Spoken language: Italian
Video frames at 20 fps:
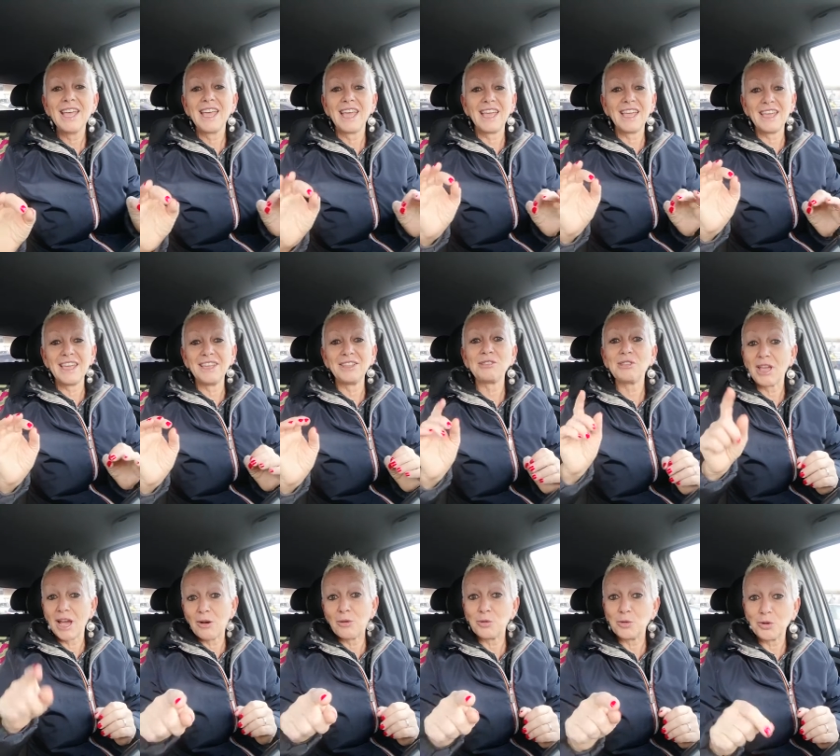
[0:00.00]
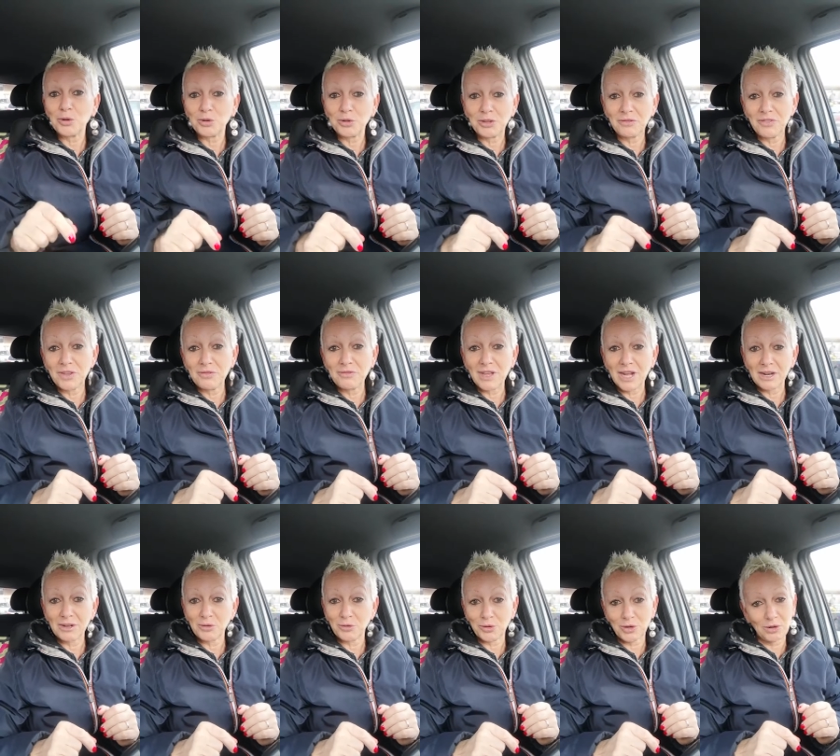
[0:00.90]
e ti auguro di vivere
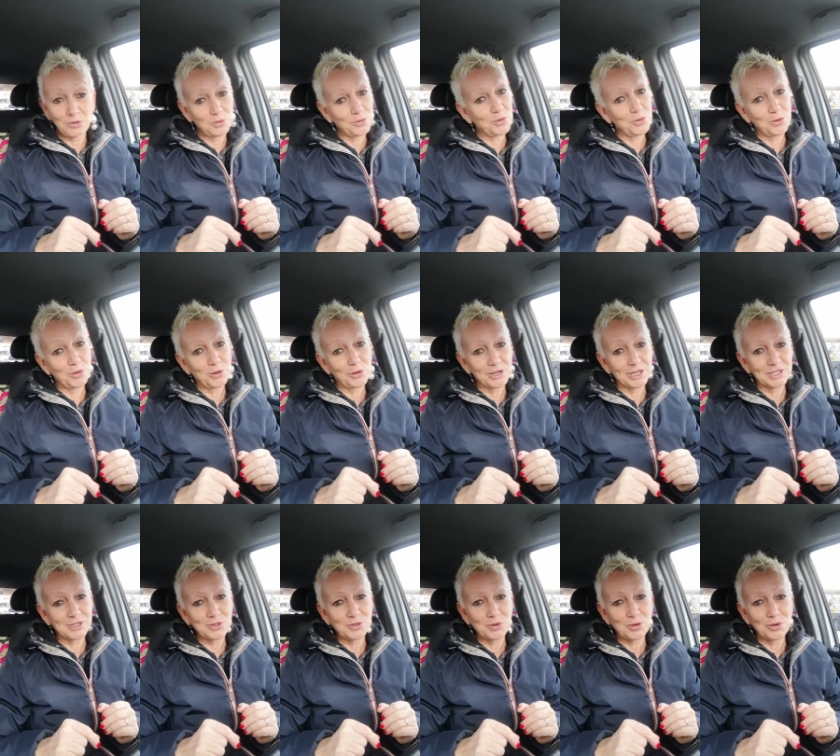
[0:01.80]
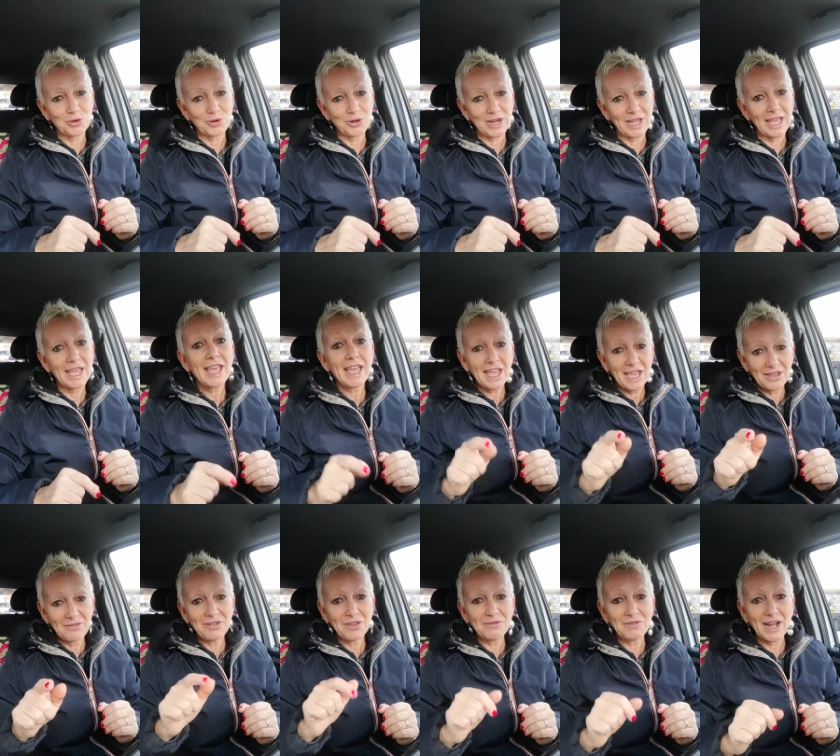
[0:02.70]
ancora a lungo Gastone
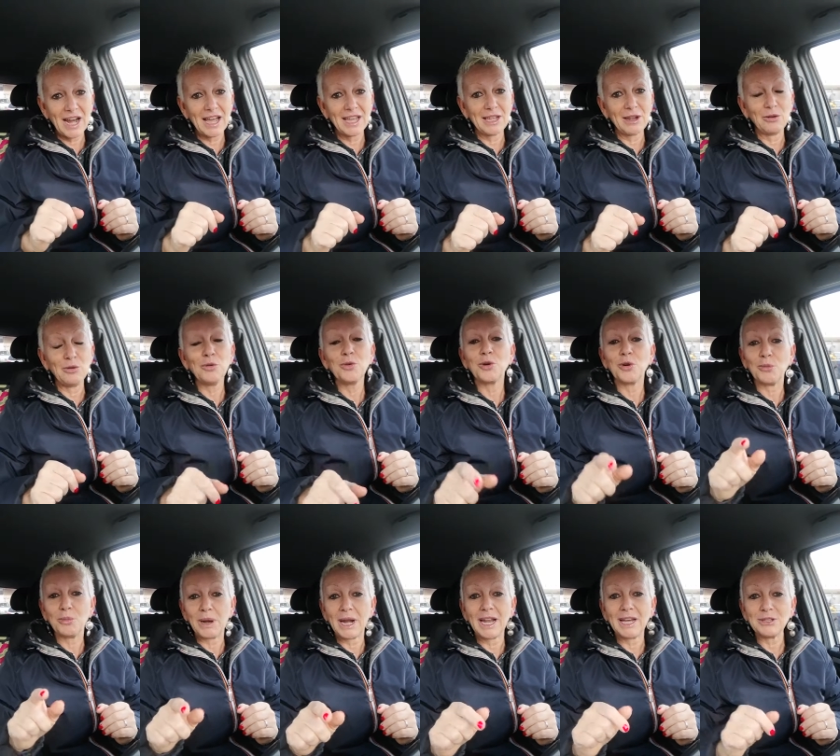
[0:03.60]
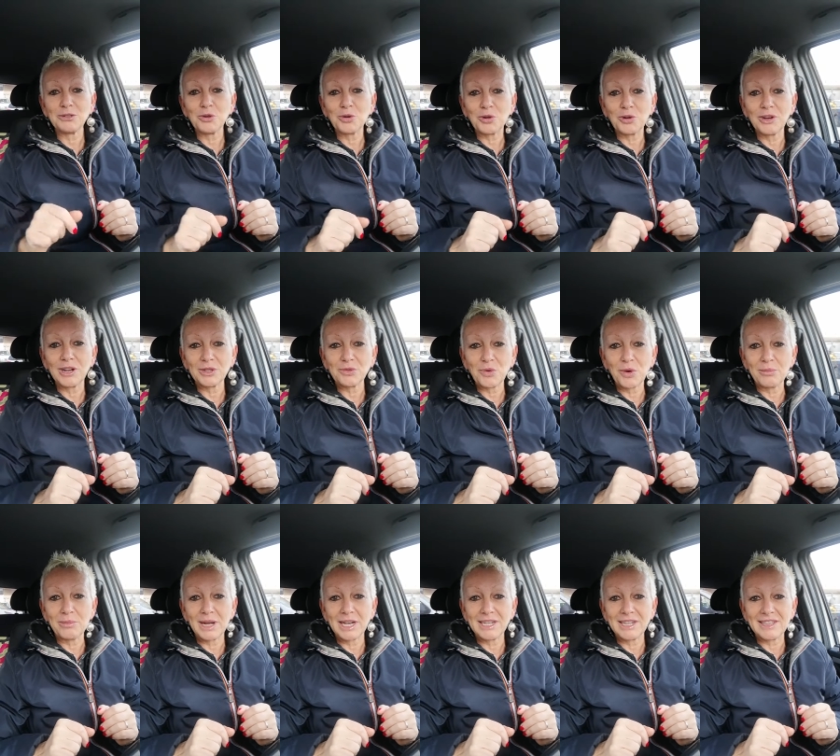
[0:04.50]
e vivrai a lungo ballando con la tua
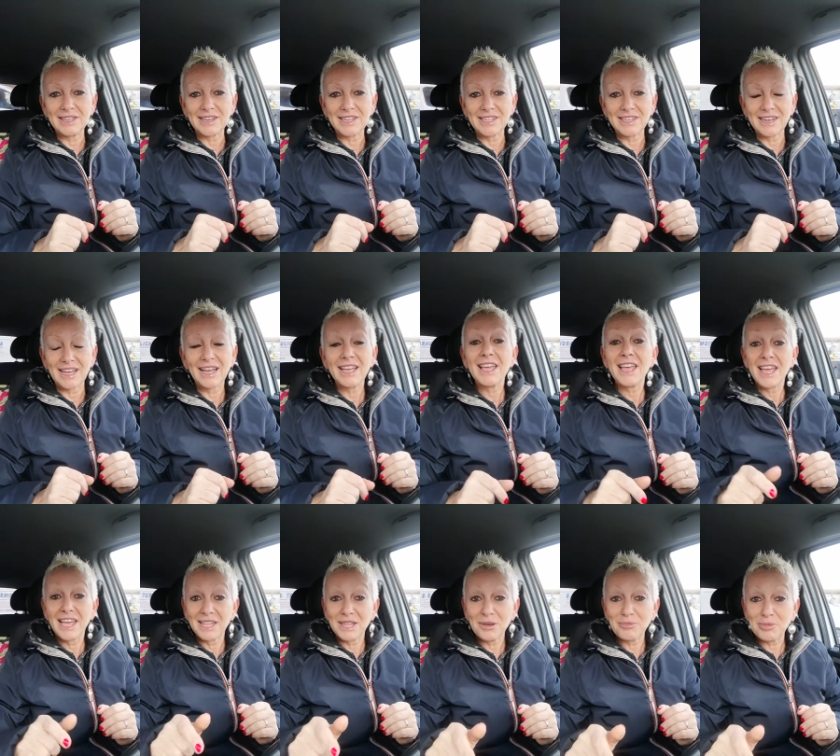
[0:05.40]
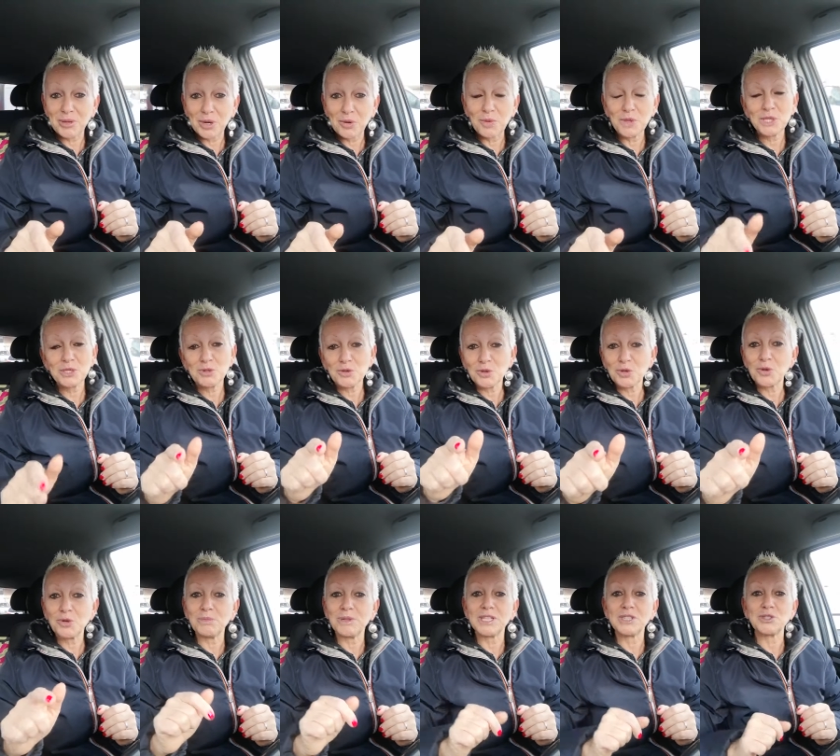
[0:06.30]
ballerina ed è per questo che
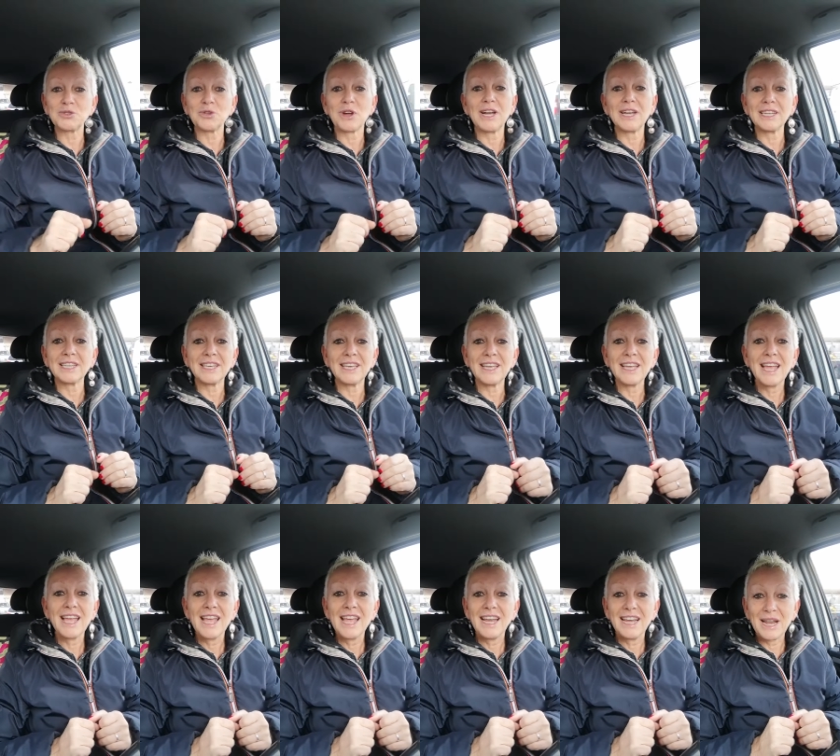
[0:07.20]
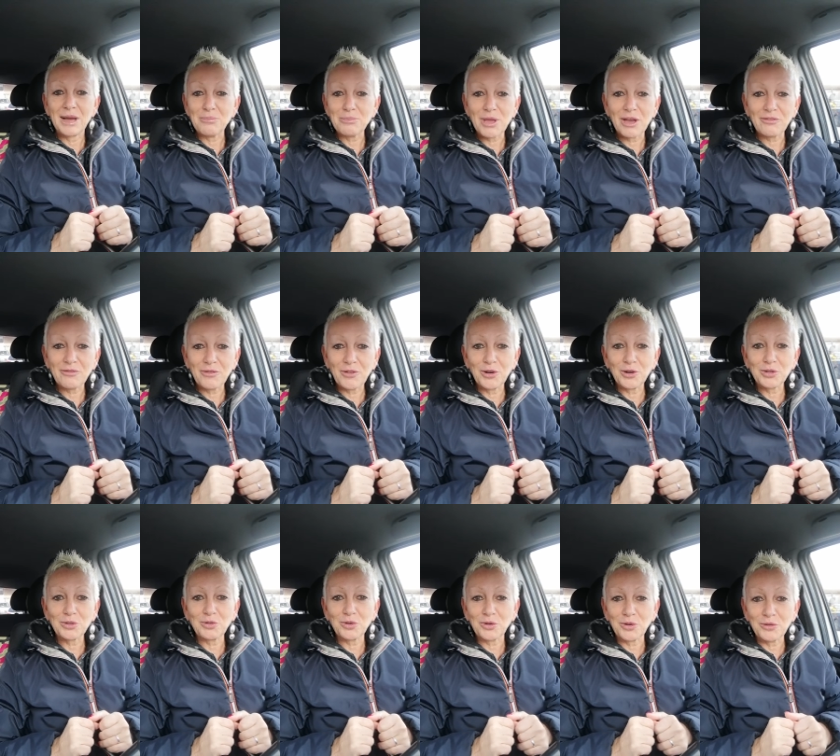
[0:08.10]
ho messo anche la mia
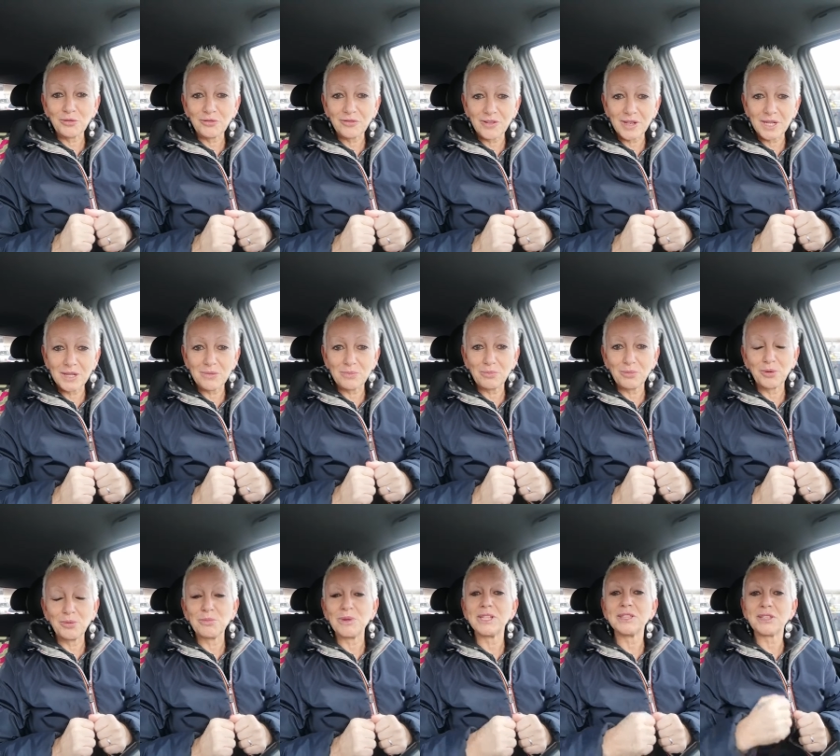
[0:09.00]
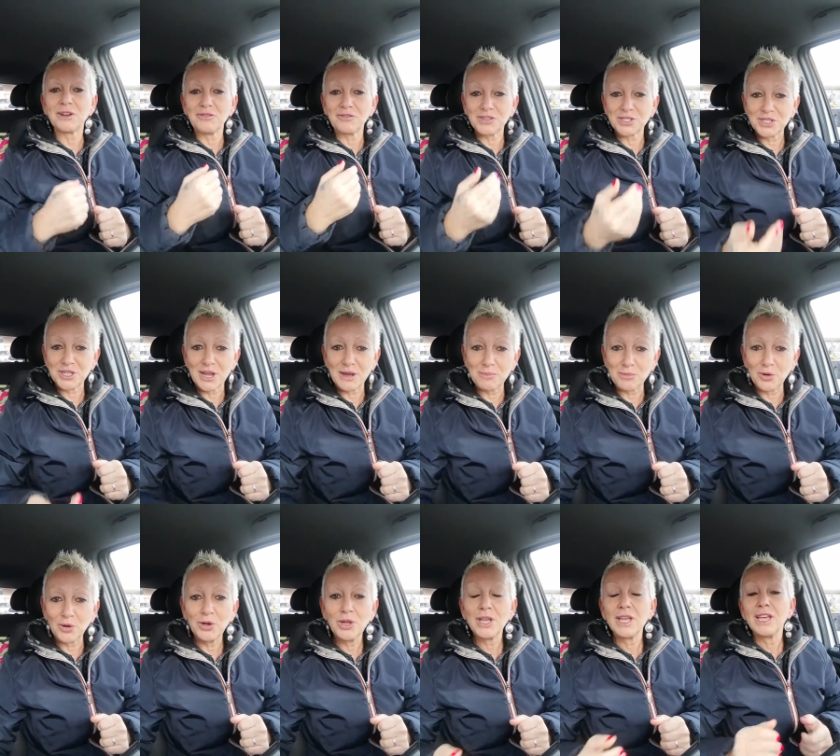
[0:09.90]
foto con Filippo mentre facciamo